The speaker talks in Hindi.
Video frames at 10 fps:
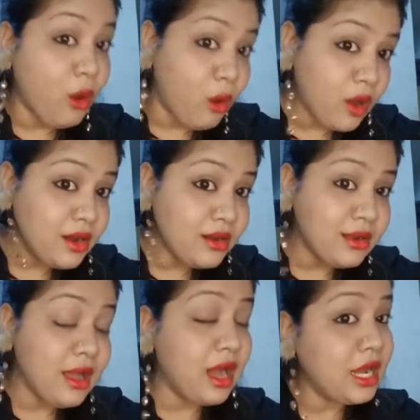और
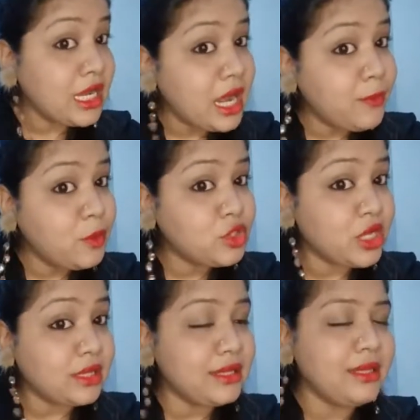अगर आप लोग
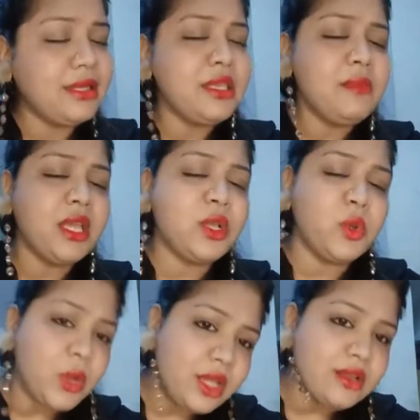चाहते हैं कि मैं
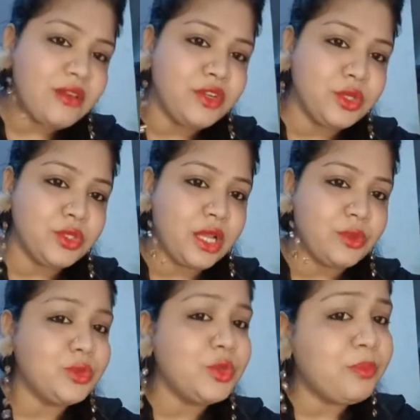कुकिंग का वीडियो डालू
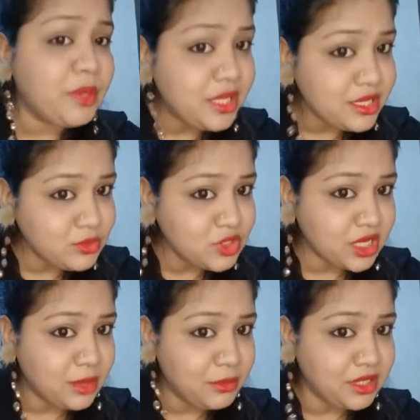तो प्लीज़ मुझे
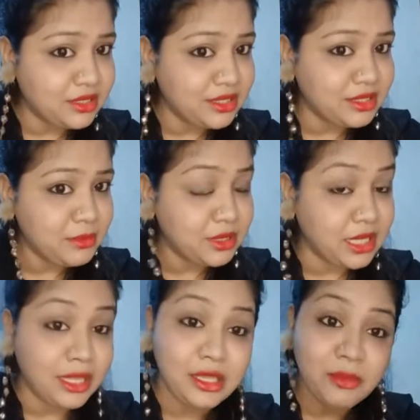कमेंट करके
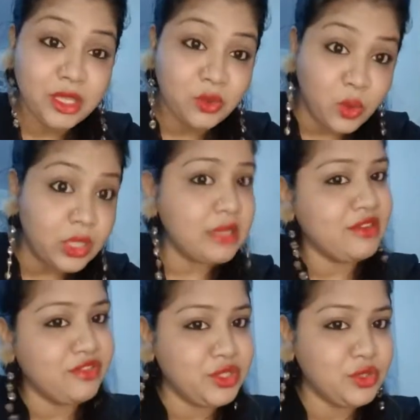बताएं कि मैं कुकिंग का
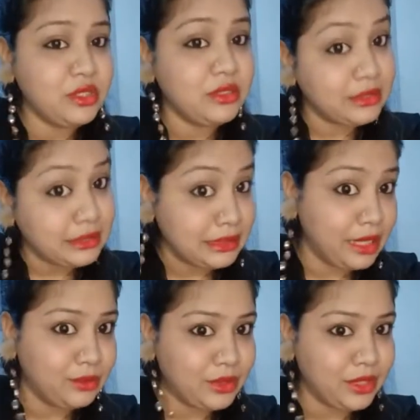वीडियो
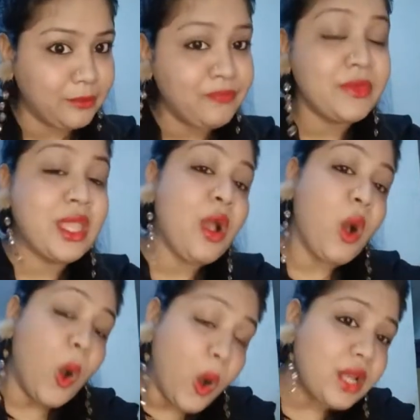डालूंगी
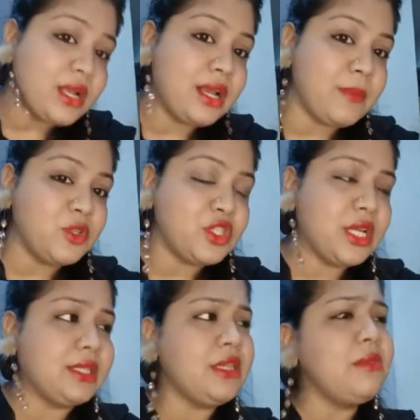और अगर आप लोग
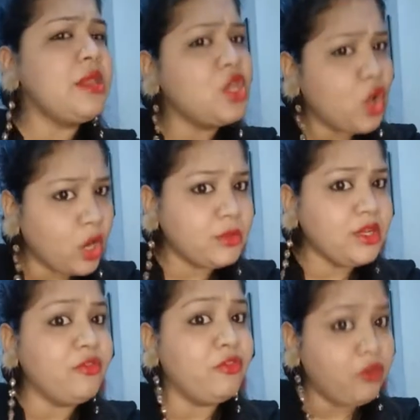चाहते हैं कि मैं नॉर्मल
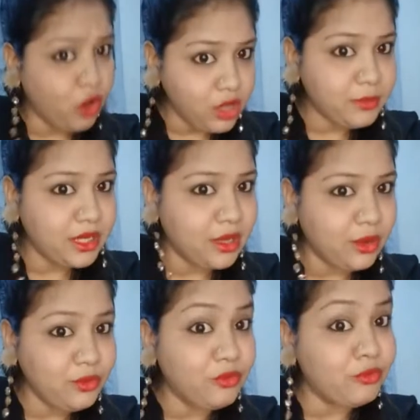व्लॉग
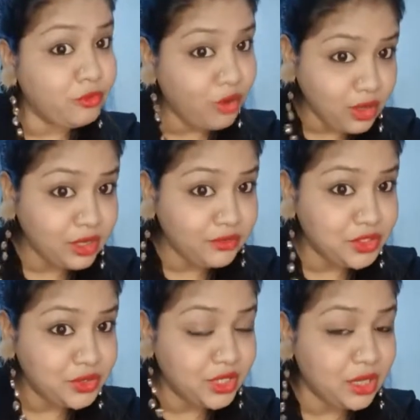बनाऊं व्लॉग का
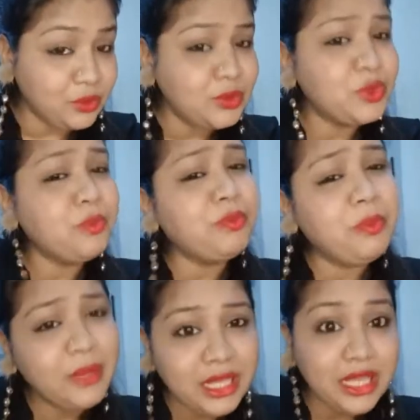वीडियो डालूं तो
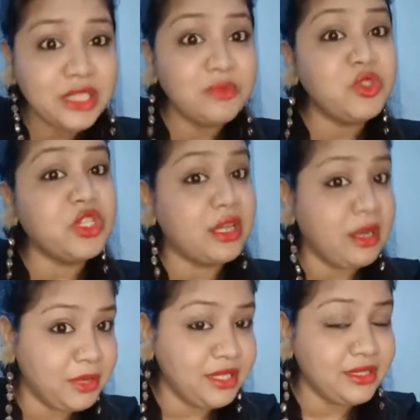प्लीज़ मुझे
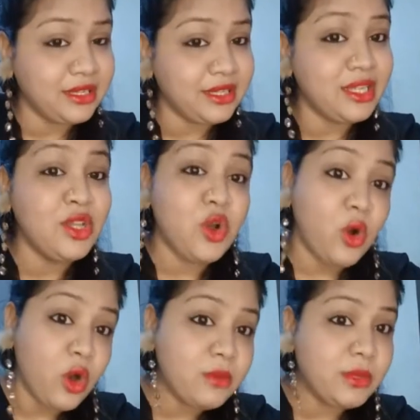कमेंट करें
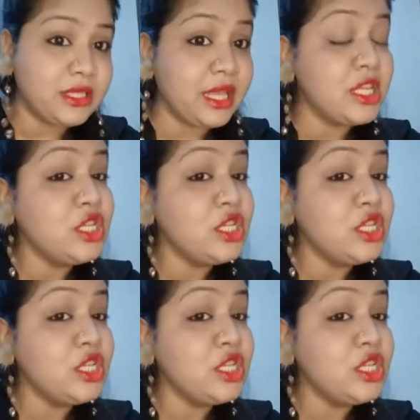और बताएं